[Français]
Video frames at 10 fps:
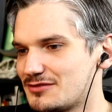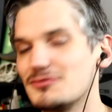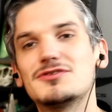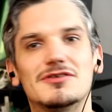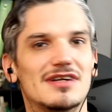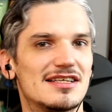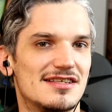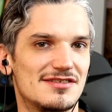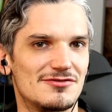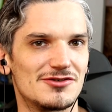donc euh, voilà,
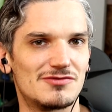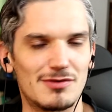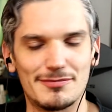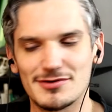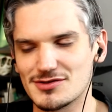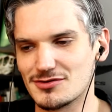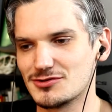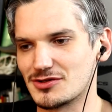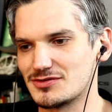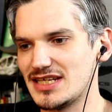c'est ce que je vous propose
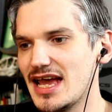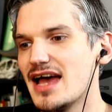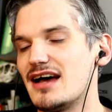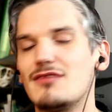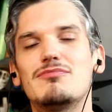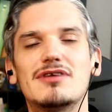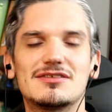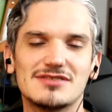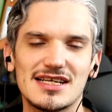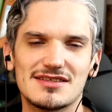aujourd'hui. Alors pour
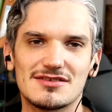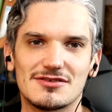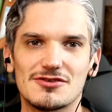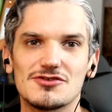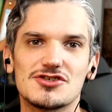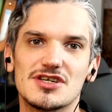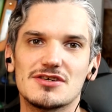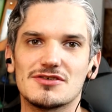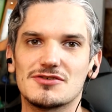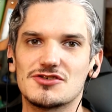être honnête, euh,
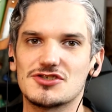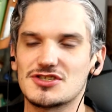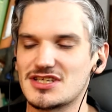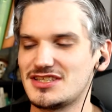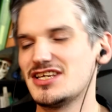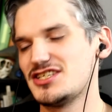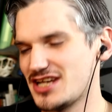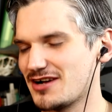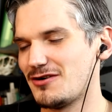j'ai déjà